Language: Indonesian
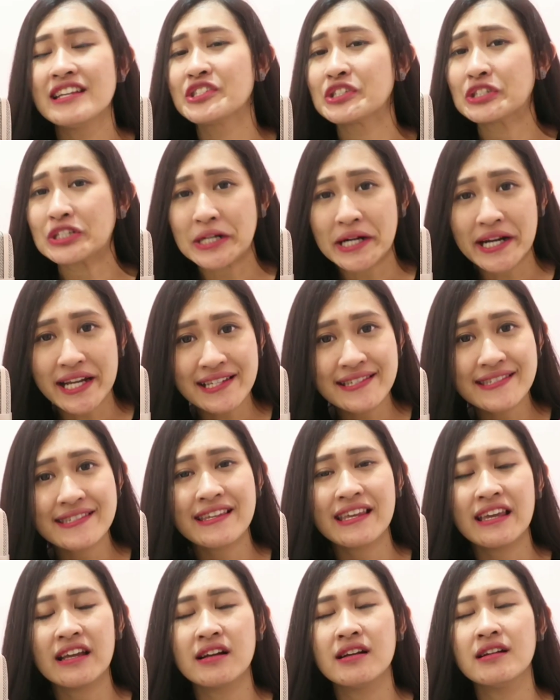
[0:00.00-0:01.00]

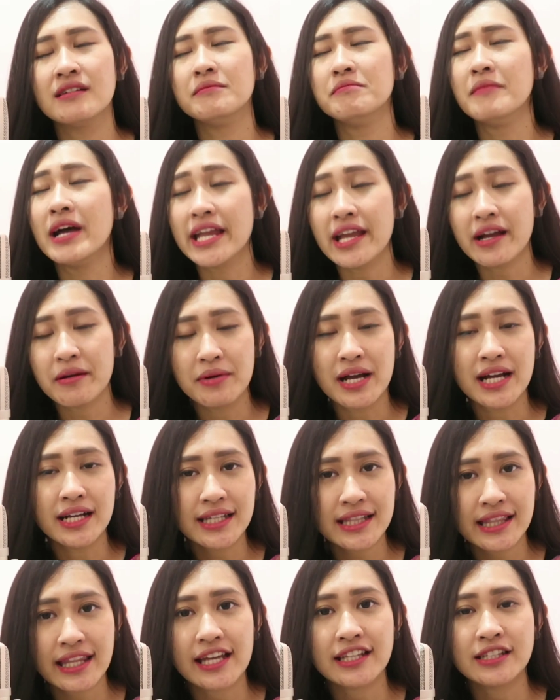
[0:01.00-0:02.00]
stressing, banyak
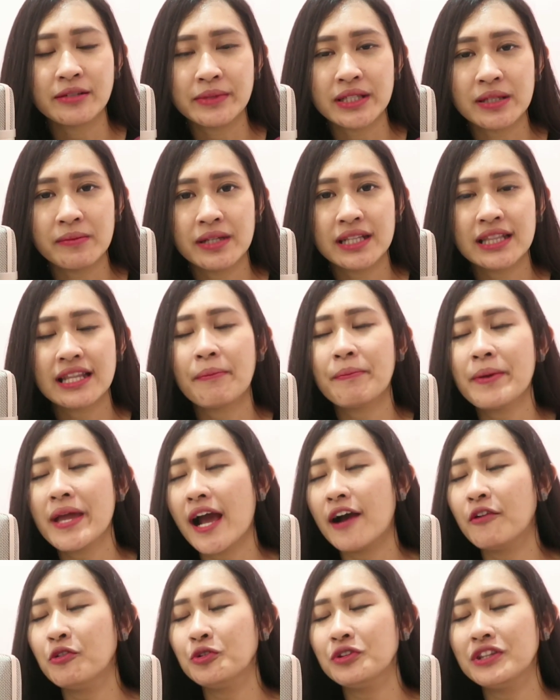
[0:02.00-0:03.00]
banget ya teman-teman. Tapi
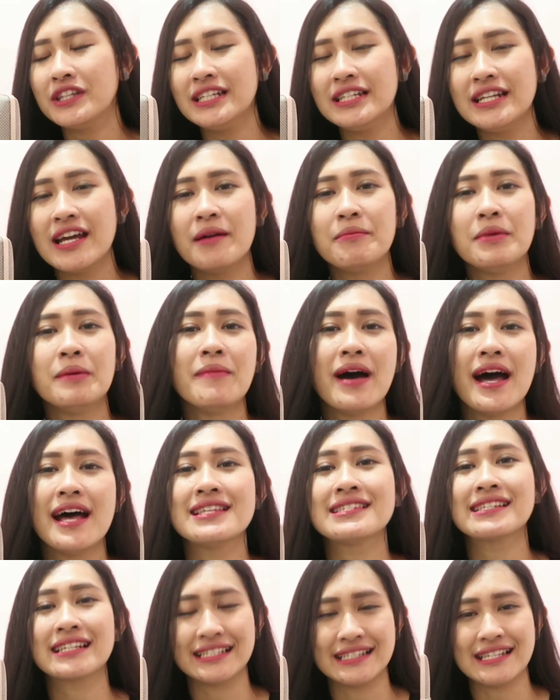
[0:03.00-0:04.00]
aku tidak
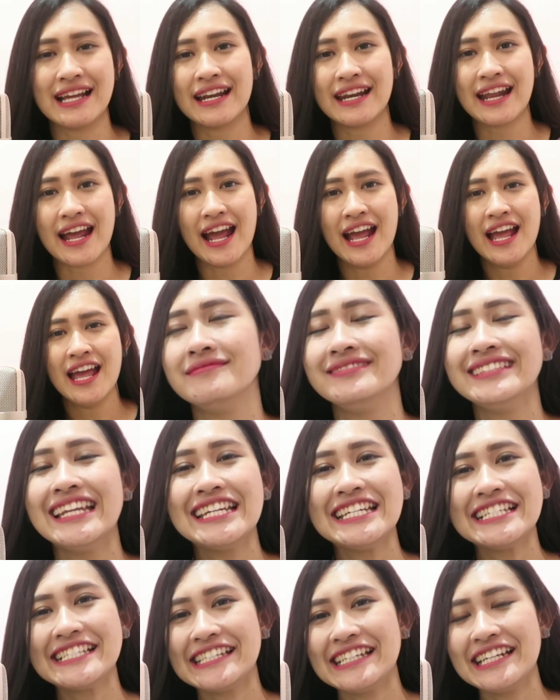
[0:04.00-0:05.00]
membahas ke sana.
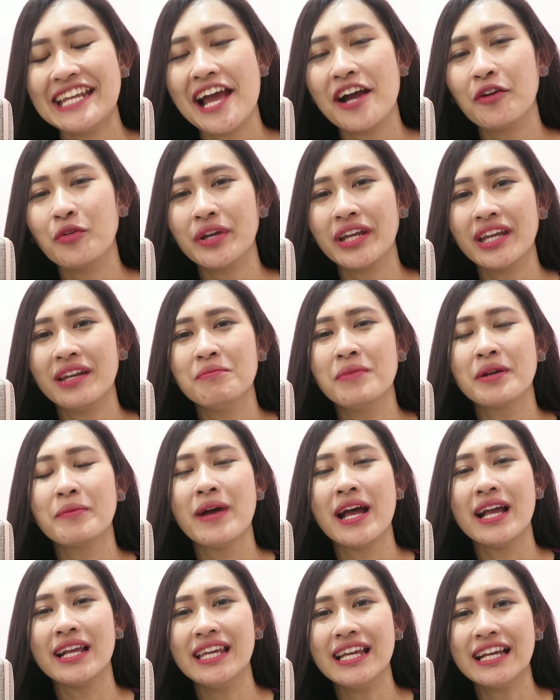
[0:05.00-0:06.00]
Dan di sini aku ingin
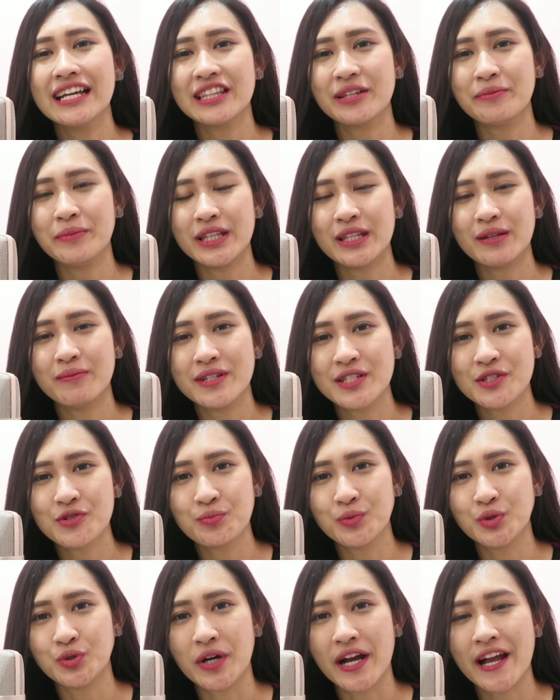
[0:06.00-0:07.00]
berbagi ke teman-teman
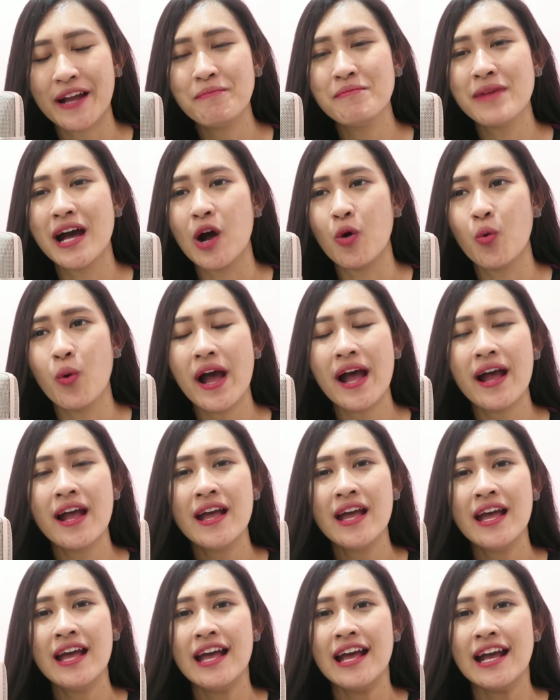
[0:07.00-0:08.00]
semua bahwa
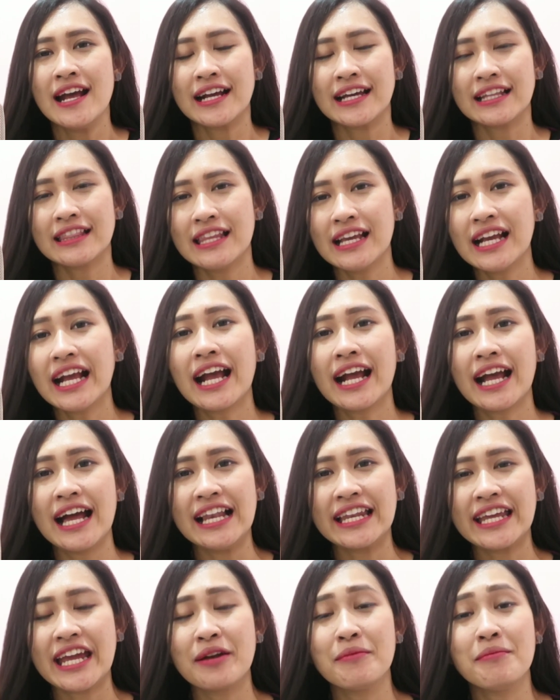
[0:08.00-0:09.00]
ketika
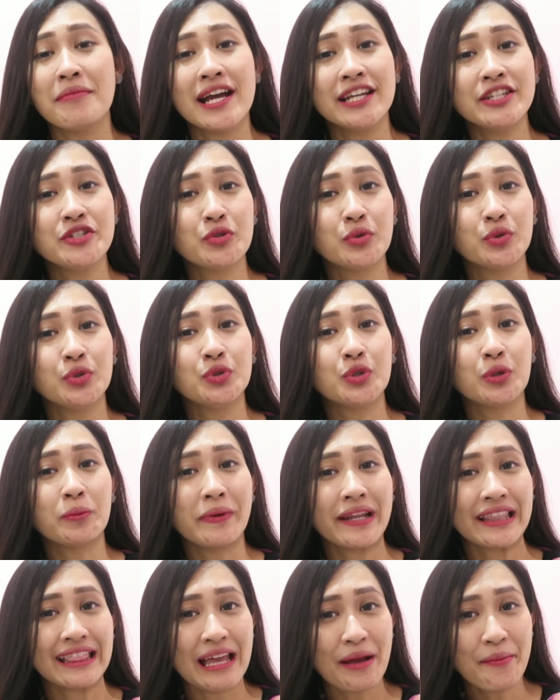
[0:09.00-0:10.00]
kalian maju untuk
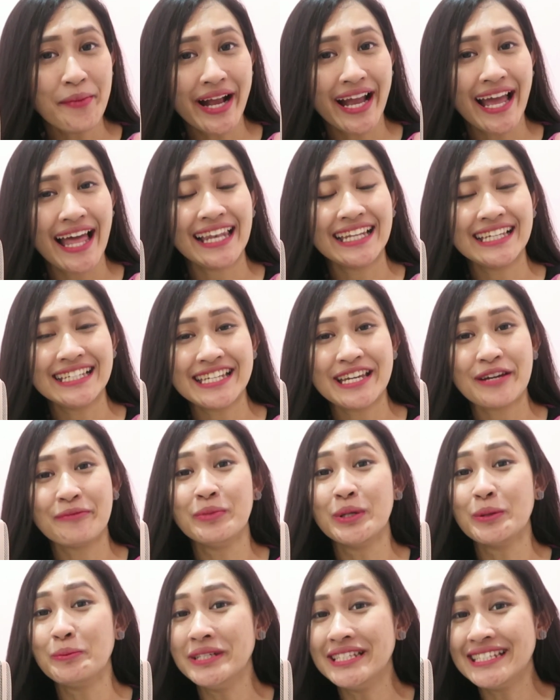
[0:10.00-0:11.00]
pertama kalinya
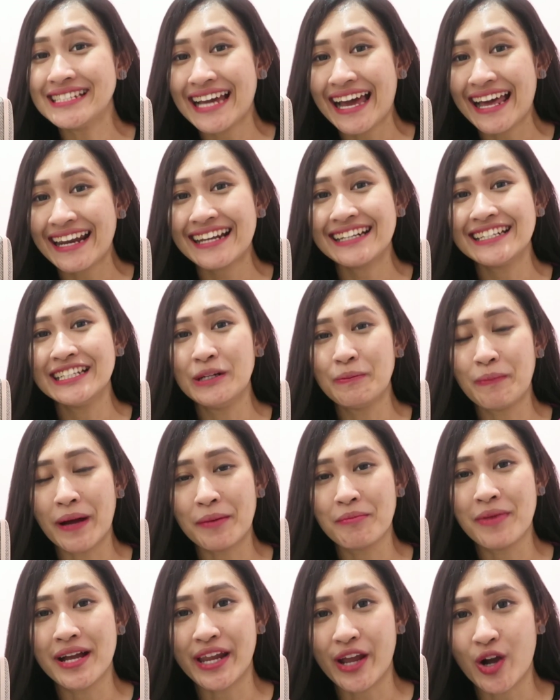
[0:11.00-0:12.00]
berbicara di
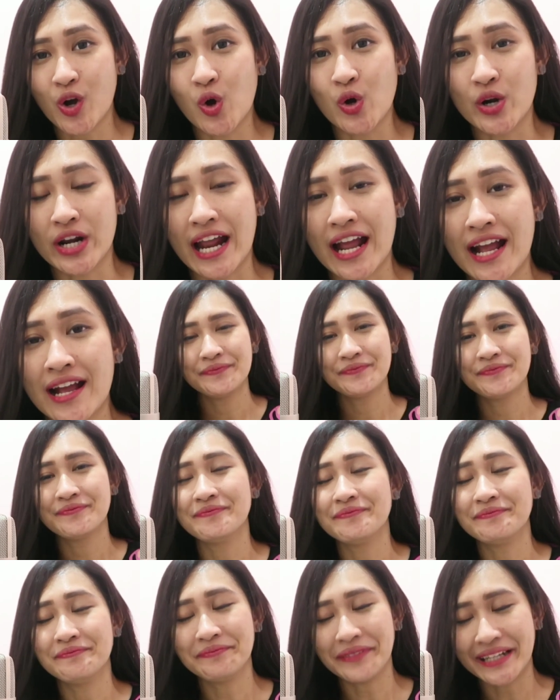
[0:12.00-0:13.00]
depan banyak orang,
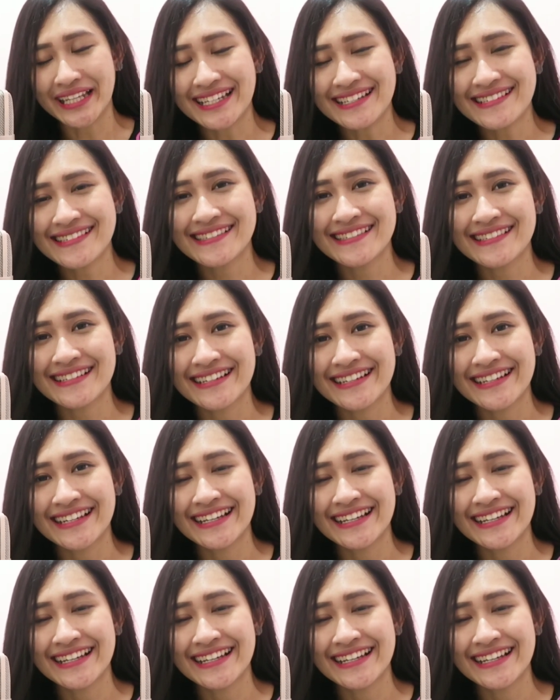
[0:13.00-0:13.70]
please